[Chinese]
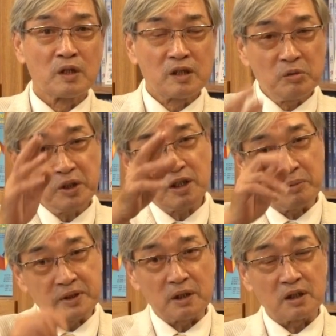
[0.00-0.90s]
各位晓
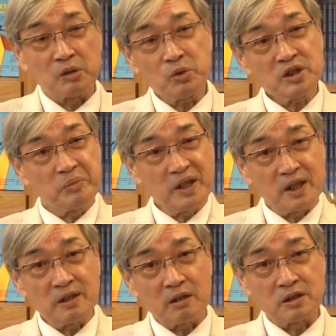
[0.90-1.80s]
不晓得为什么
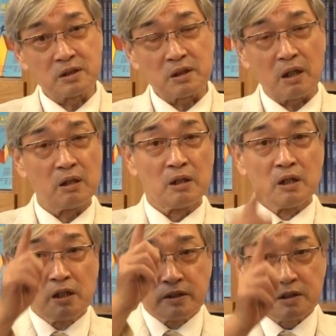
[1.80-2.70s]
人要自找？
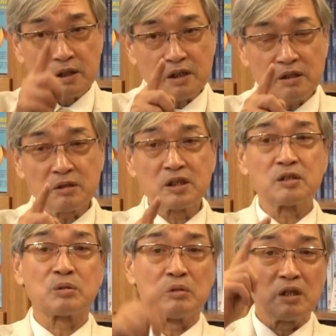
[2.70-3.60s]
这个就是
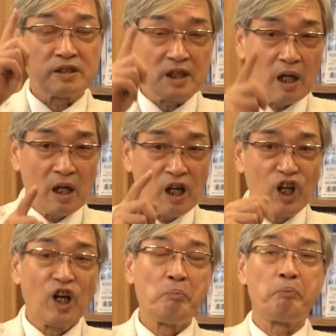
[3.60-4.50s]
说，像
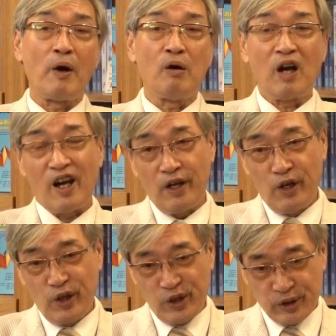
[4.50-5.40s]
包含
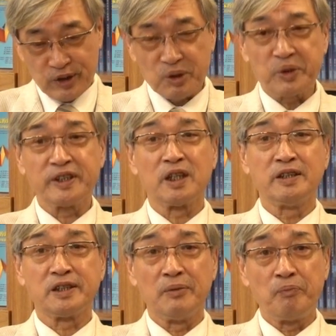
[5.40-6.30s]
刘启辉先
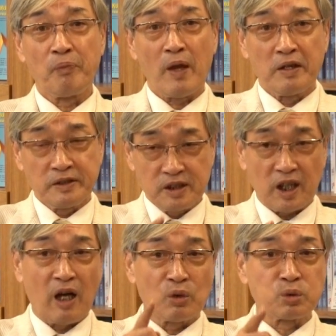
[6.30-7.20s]
生
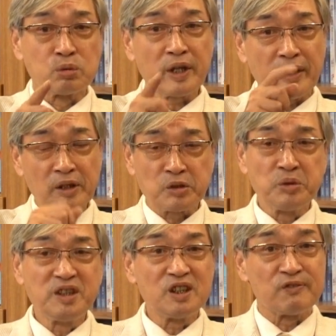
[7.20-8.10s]
讲，胡琏的
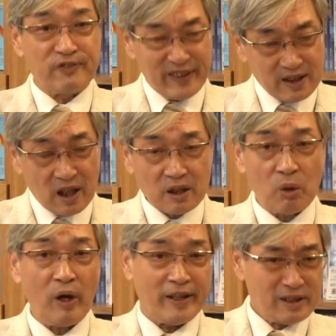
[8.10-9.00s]
军纪非常的
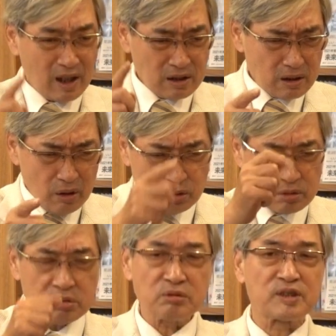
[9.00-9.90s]
坏，他到
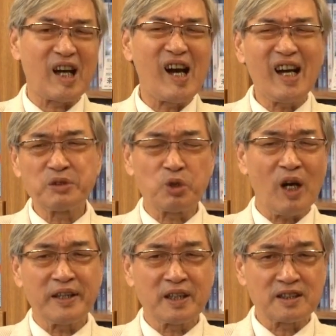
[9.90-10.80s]
处抓
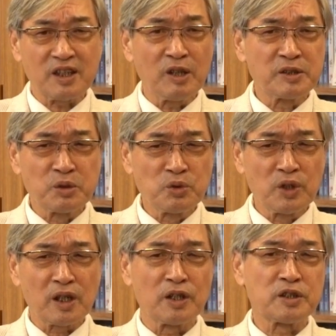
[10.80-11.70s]
抓那个壮
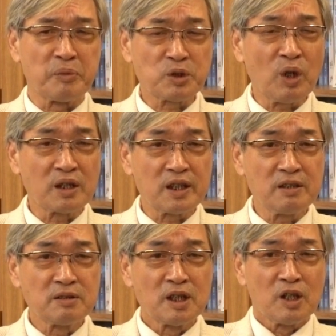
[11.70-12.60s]
那个什么壮
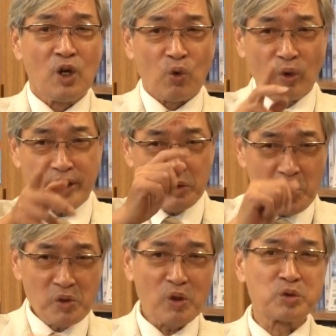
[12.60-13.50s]
丁。我也
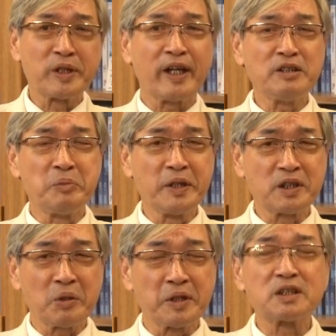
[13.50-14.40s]
问过胡琏有没有
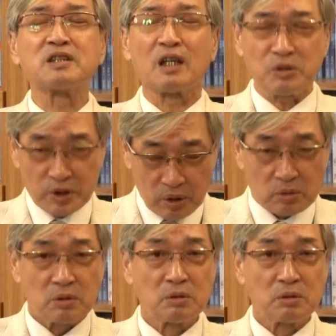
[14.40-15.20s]
这回事，他说有。